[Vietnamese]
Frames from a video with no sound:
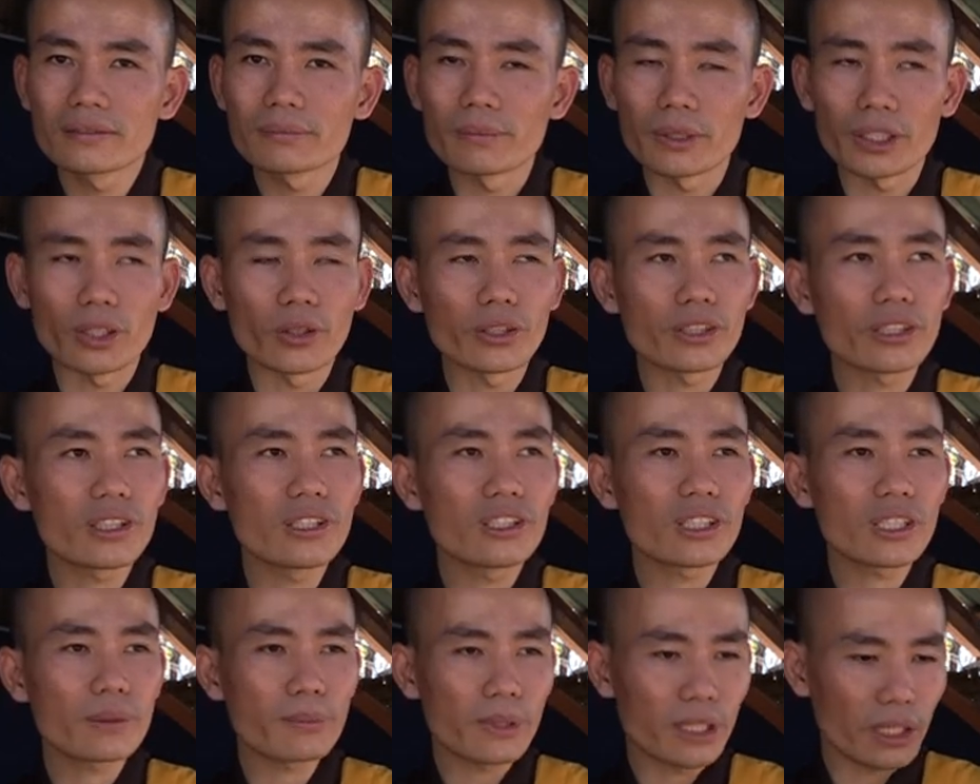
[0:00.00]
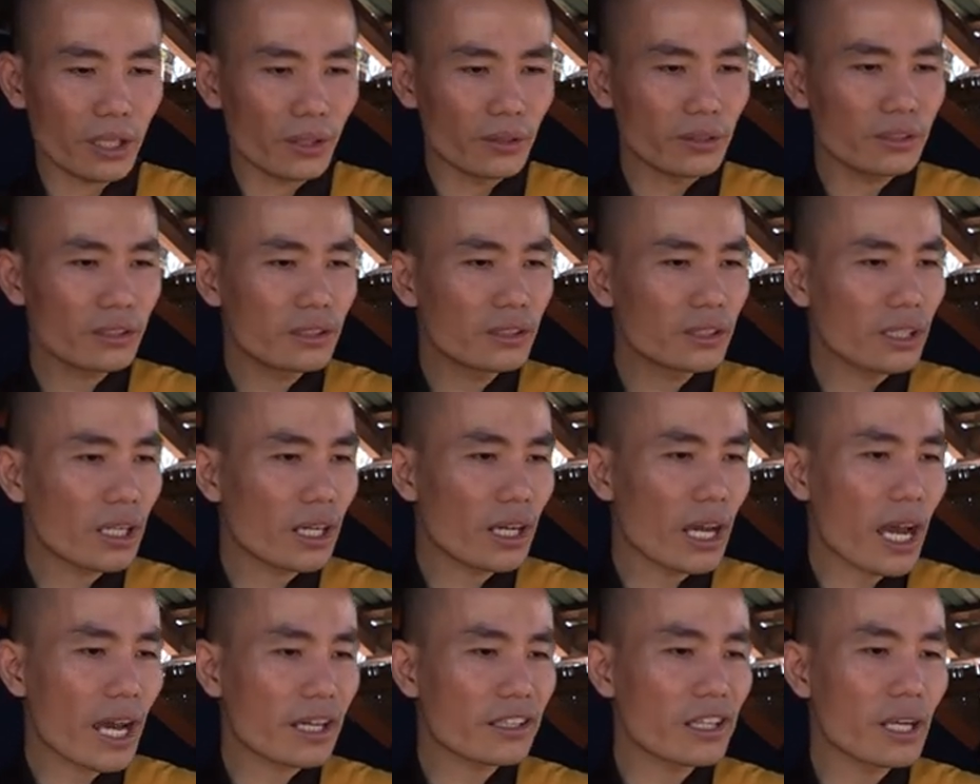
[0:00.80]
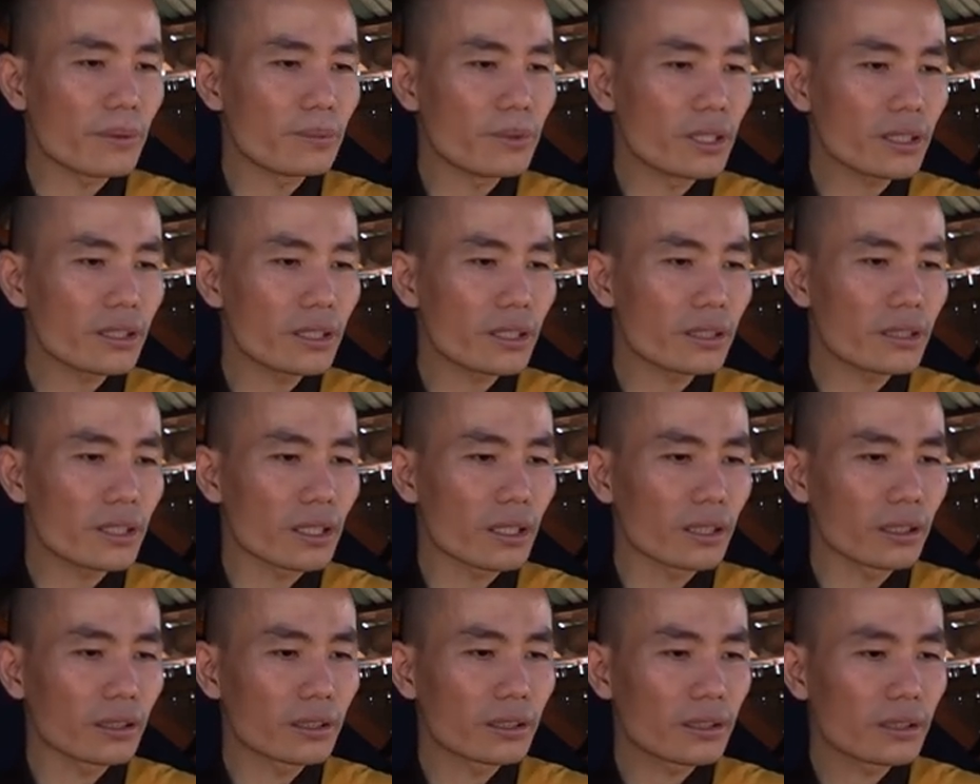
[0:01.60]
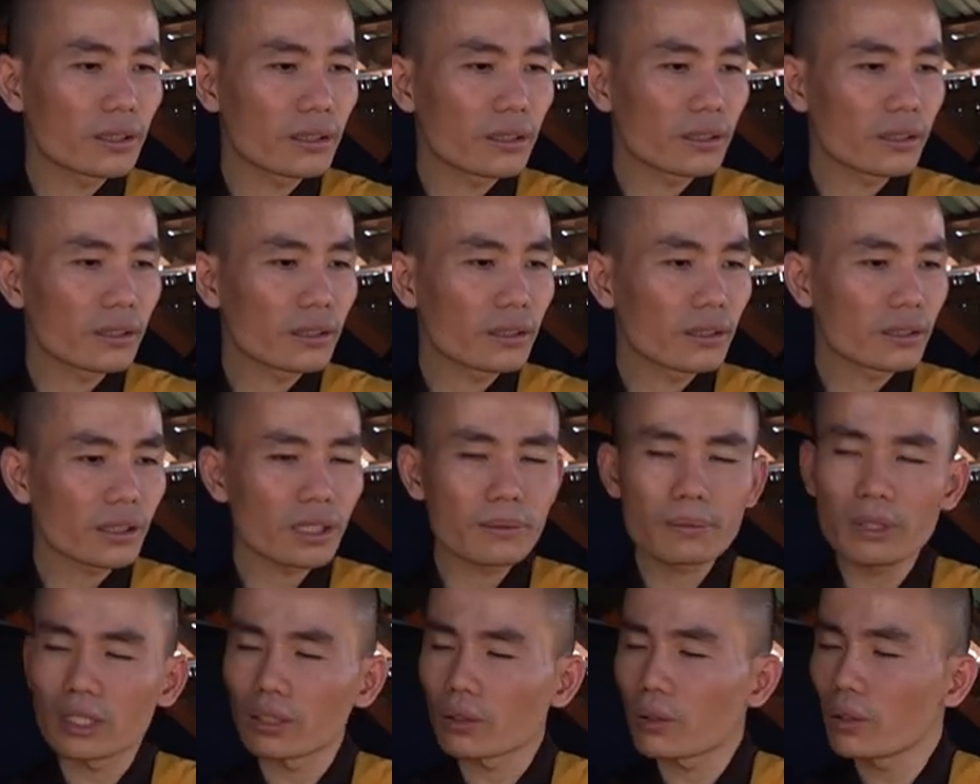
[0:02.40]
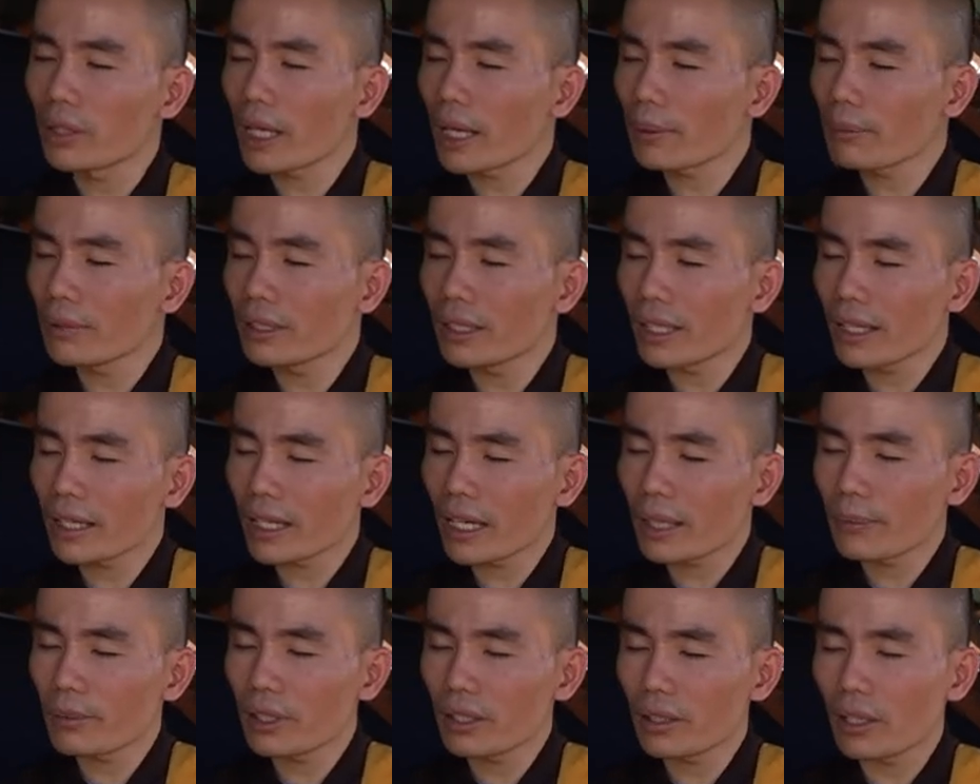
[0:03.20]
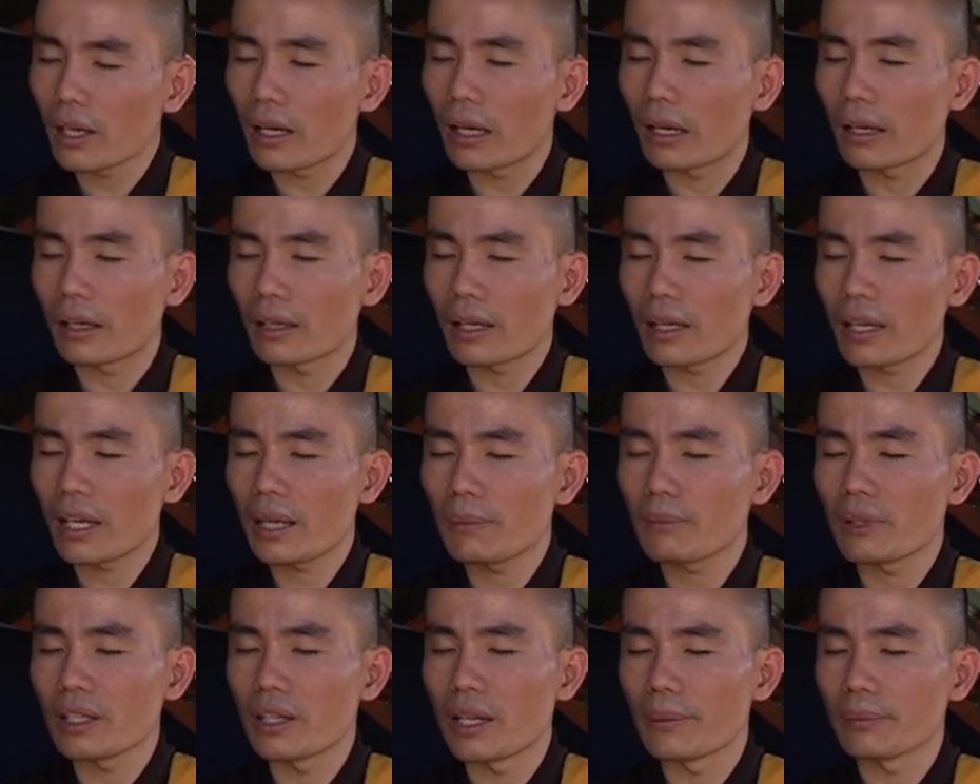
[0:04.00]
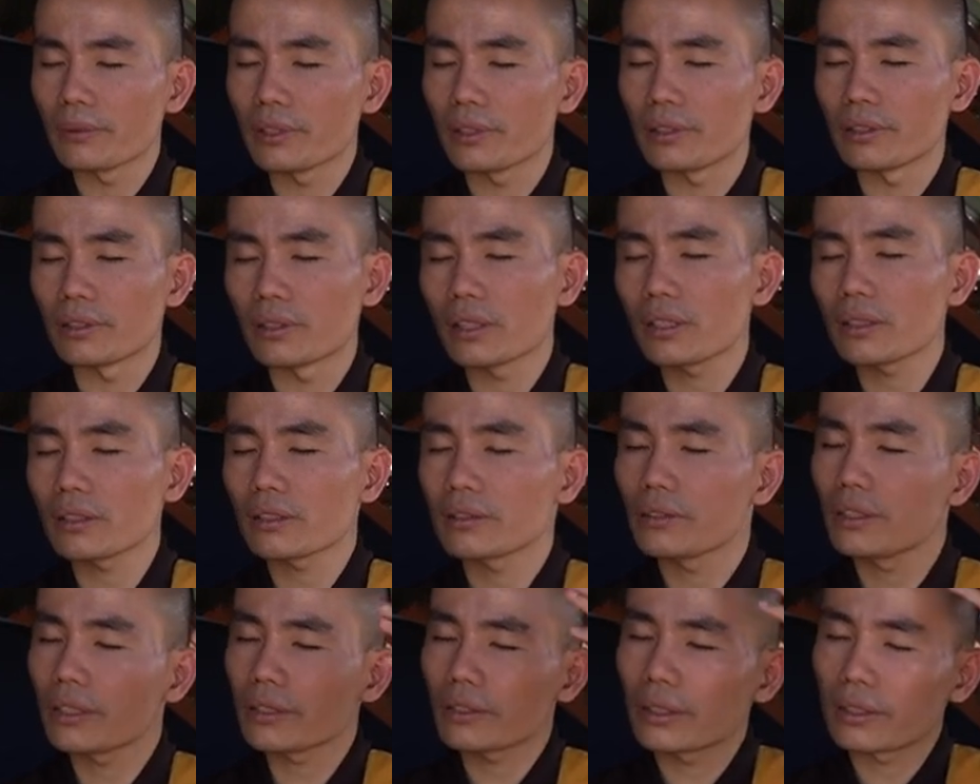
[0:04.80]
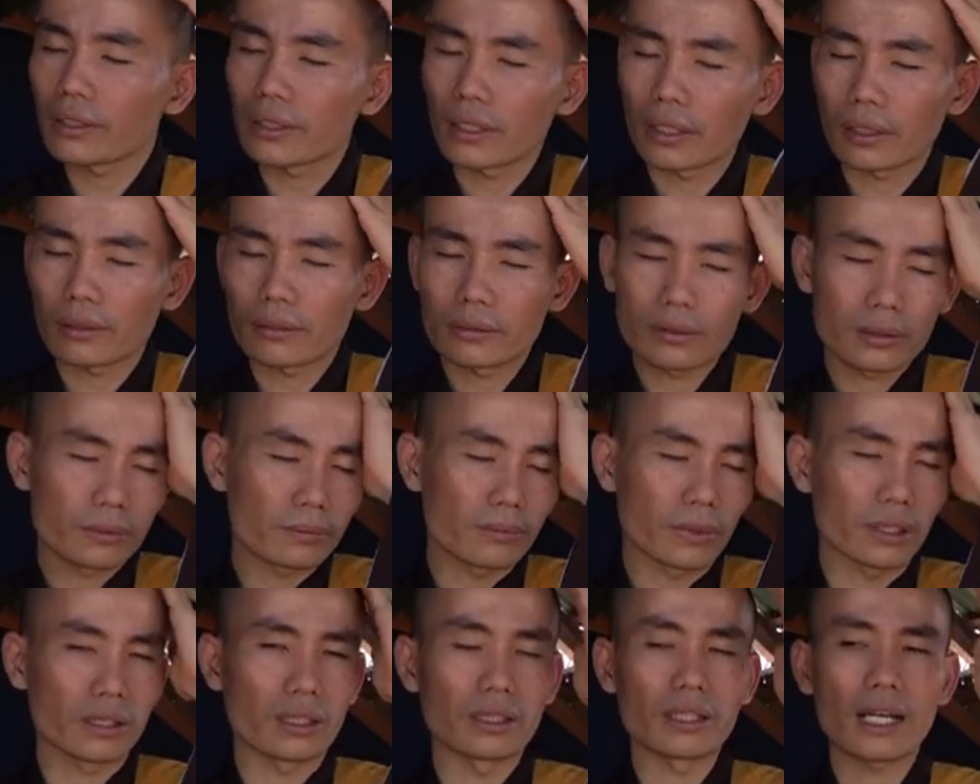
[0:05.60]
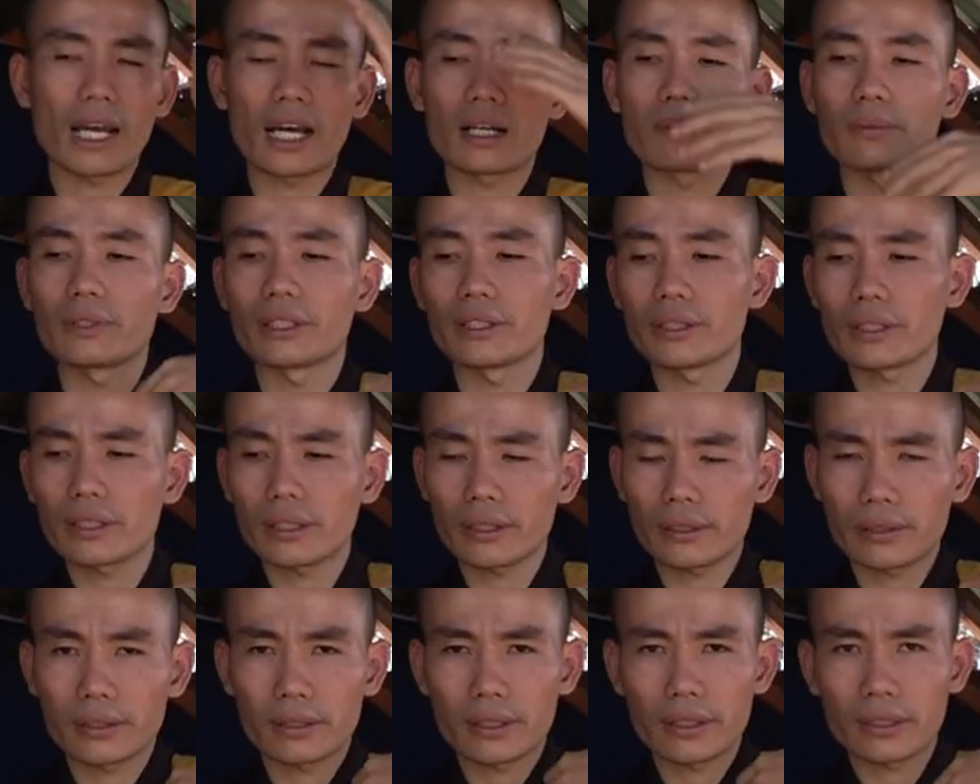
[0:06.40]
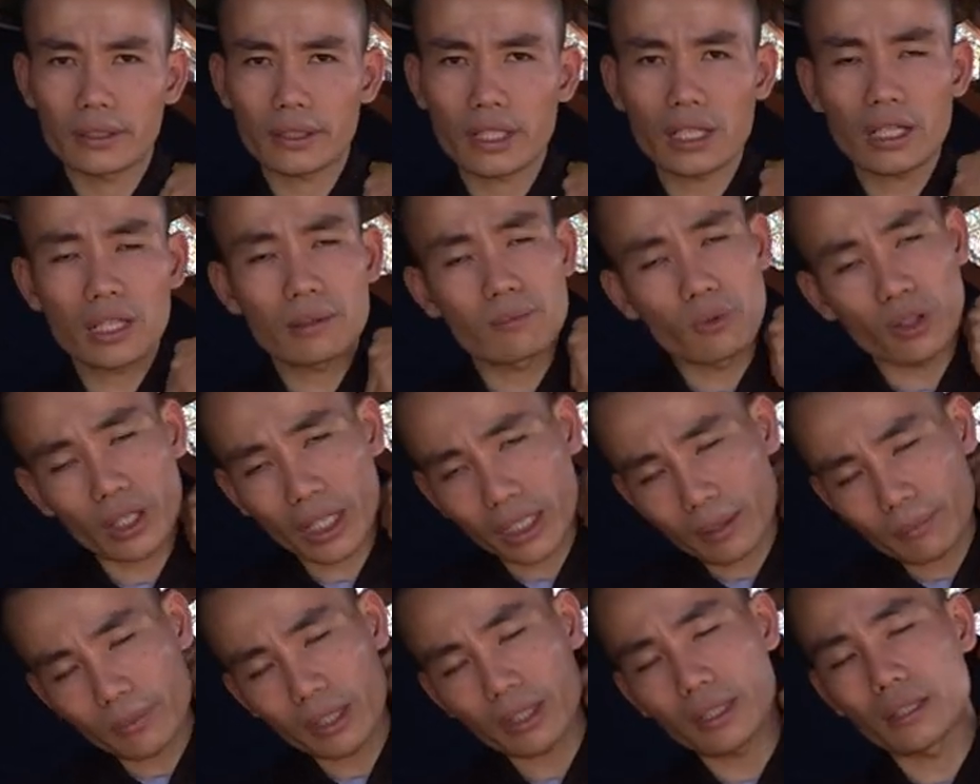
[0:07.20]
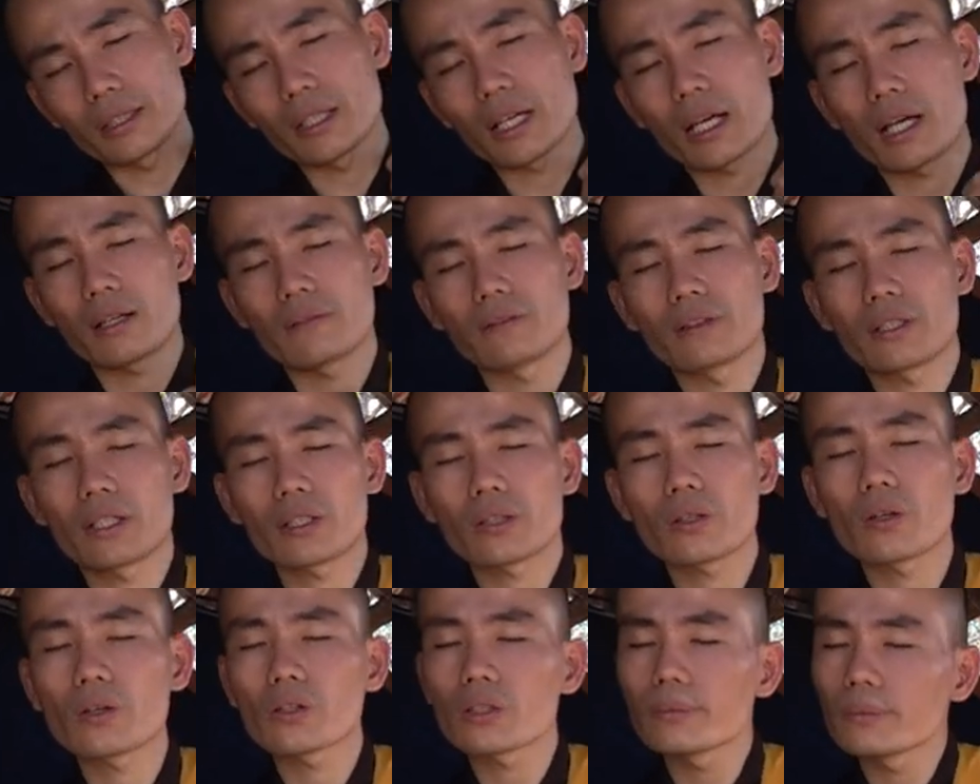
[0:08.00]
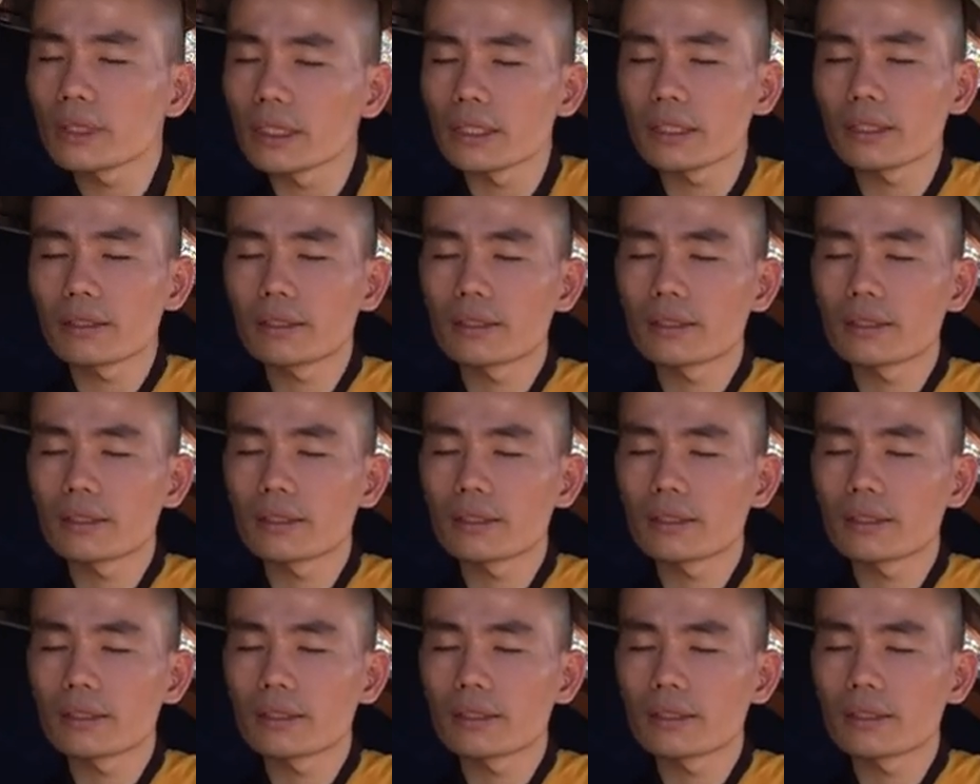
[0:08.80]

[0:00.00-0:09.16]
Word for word: mình rọi gương cái mình hỏi gương ơi ai đẹp nhất trên đời cái mình cố gắng mình lắng nghe mình nói à em là đẹp người nhất nhất trên đời mình tự hào mình như thế đó là một cách mình tự hào với cái tôi của mình